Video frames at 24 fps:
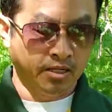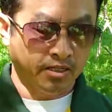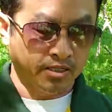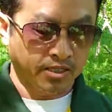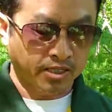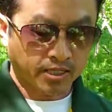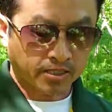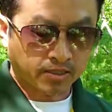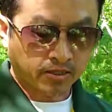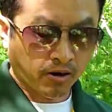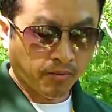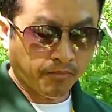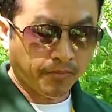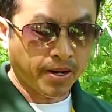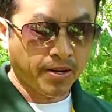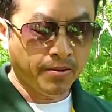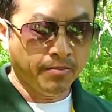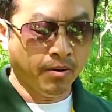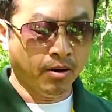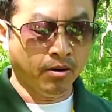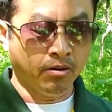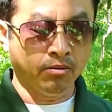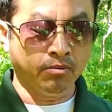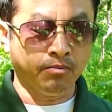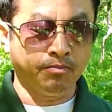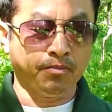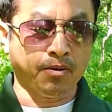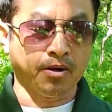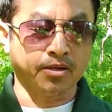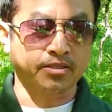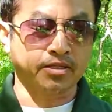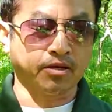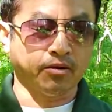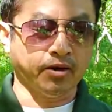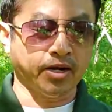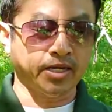chỉ thầu bé mông bỏ
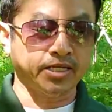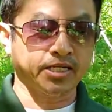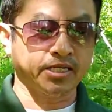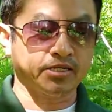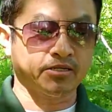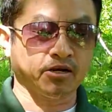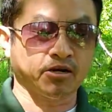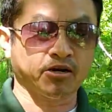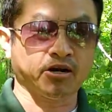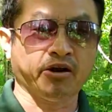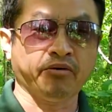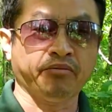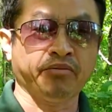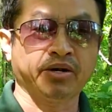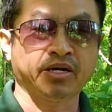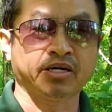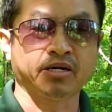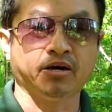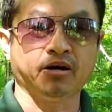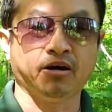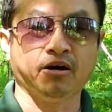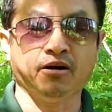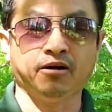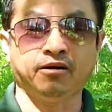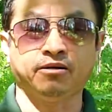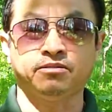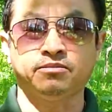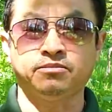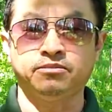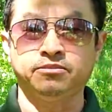tàu hay chỉ cho coffee nó